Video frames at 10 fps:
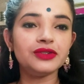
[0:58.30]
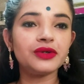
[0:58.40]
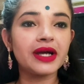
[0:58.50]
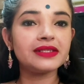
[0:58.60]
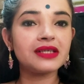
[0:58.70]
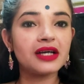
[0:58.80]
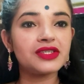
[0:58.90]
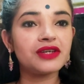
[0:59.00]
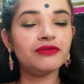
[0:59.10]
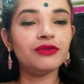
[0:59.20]
तो गाइज
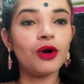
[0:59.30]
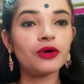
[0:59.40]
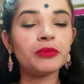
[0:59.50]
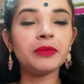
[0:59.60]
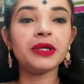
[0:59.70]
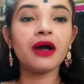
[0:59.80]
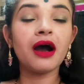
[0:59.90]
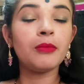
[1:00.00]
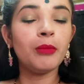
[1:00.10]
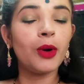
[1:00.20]
आज के व्लॉग में भी ना
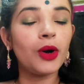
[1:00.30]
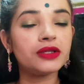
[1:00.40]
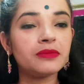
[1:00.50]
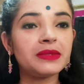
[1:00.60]
हम बहुत